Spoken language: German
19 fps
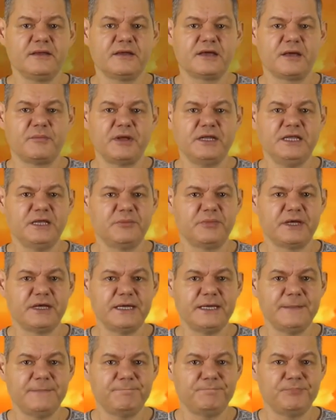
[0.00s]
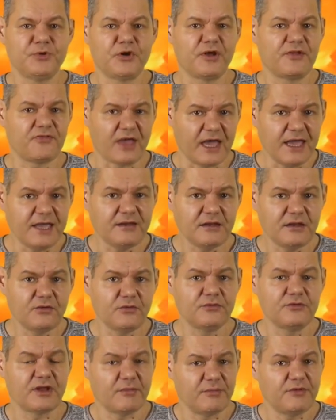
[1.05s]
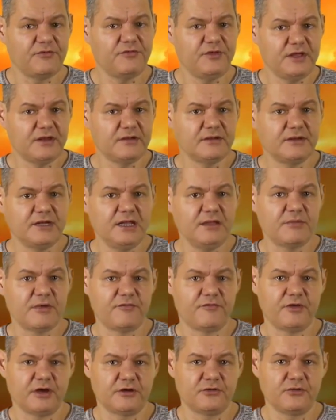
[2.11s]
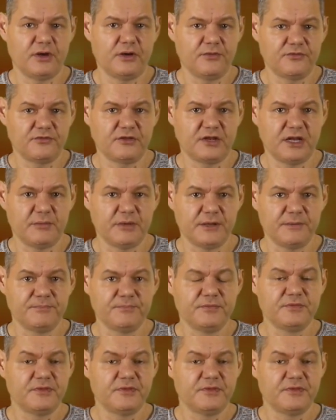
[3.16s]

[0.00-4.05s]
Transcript: kann man hierbei noch als eigenen und damit vierten Klimafaktor ausklammern,